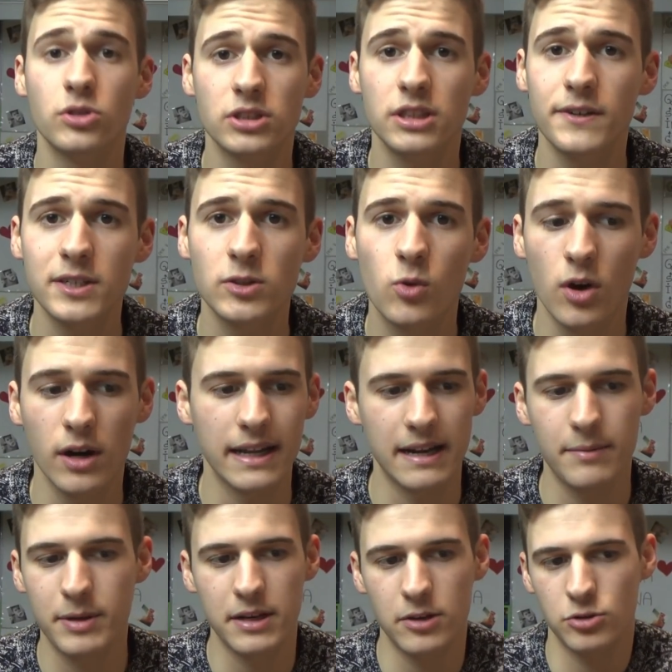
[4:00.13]
stavo a scuola era
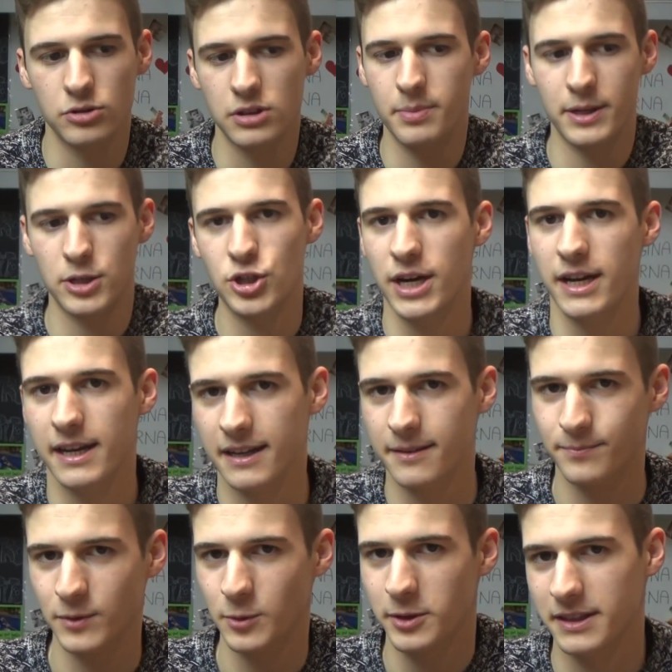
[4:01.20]
periodo di pagelle,
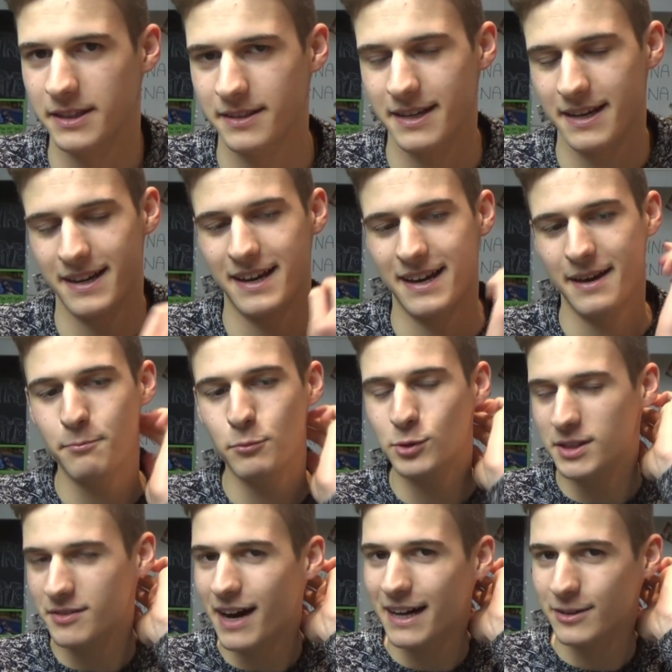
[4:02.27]
quindi è, è
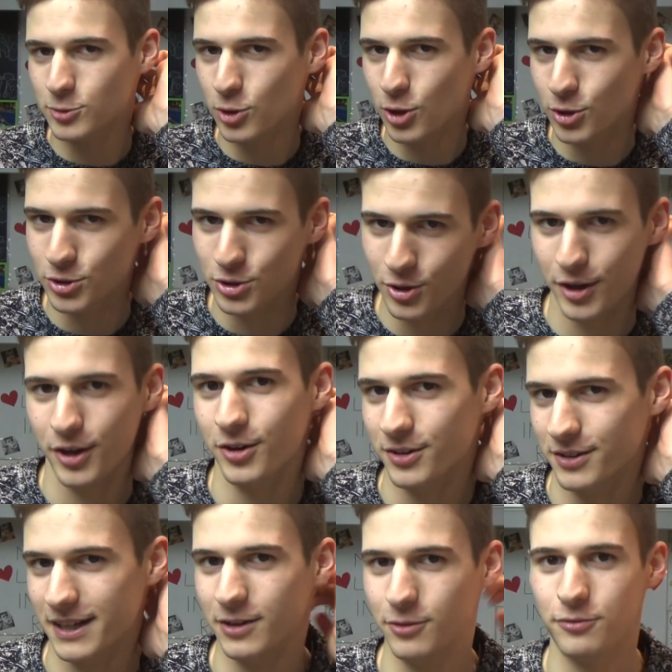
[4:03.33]
motivato l'odio che ho
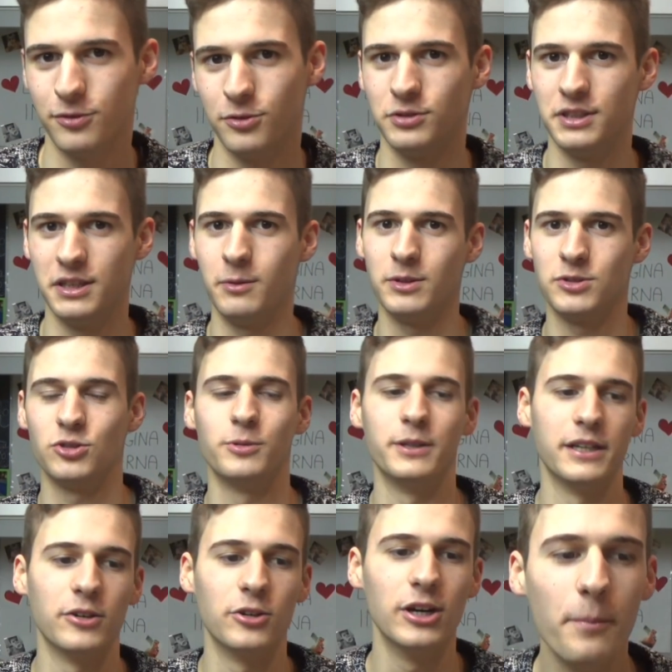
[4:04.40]
nei confronti di questo
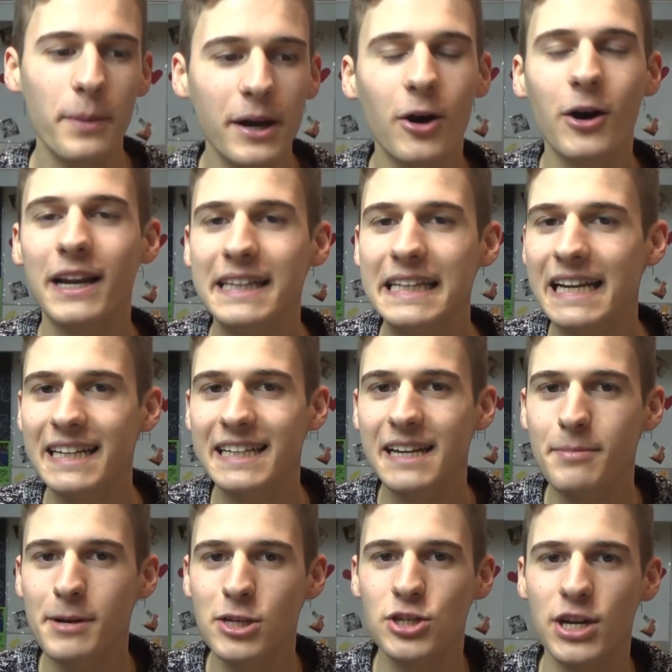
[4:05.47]
periodo. Però al di là delle
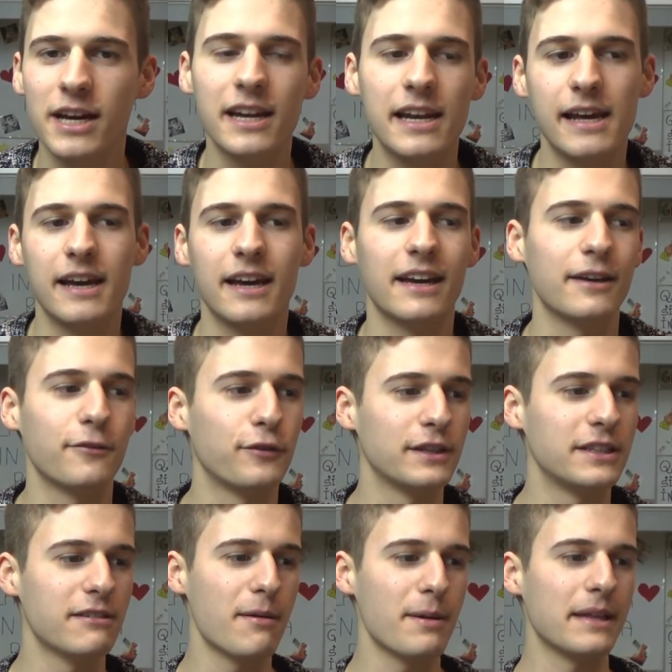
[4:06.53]
pagelle
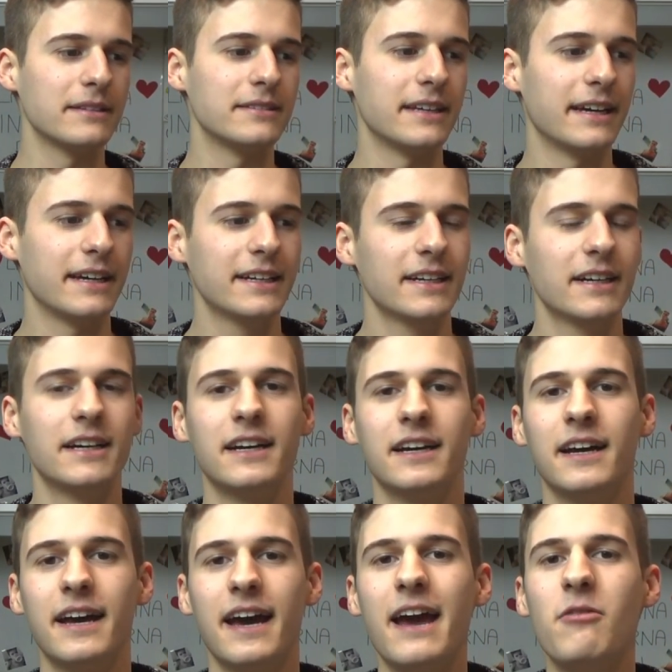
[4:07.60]
effettivamente
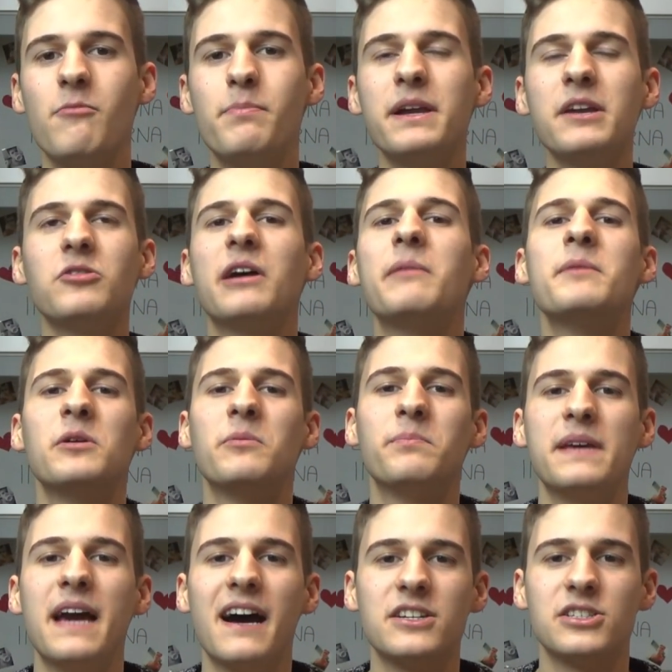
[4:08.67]
eh, è un periodo che a me non
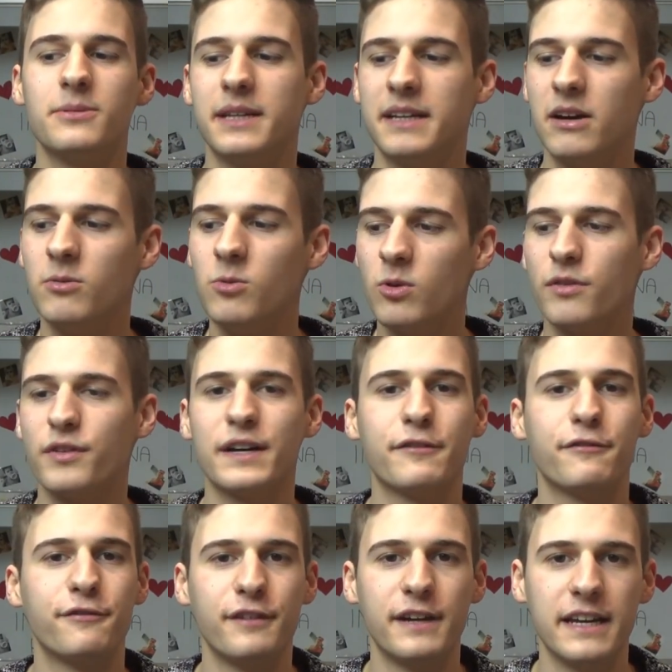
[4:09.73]
piace perché comunque fa
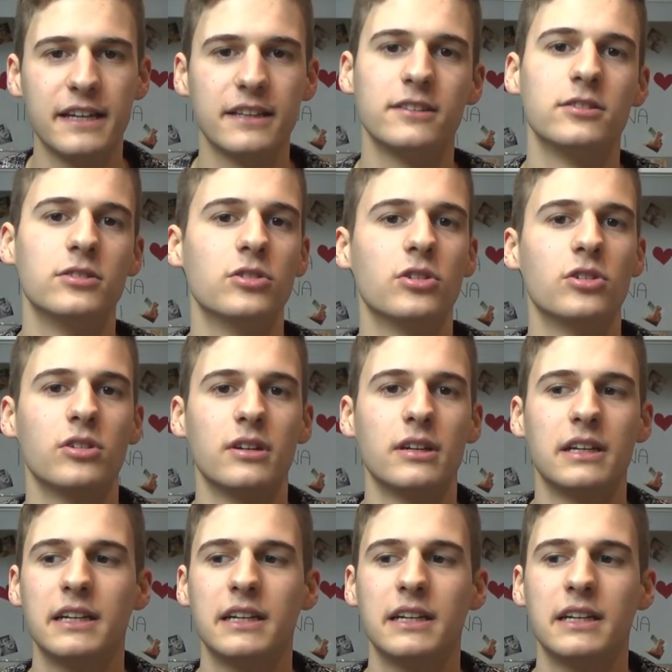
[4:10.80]
freddo,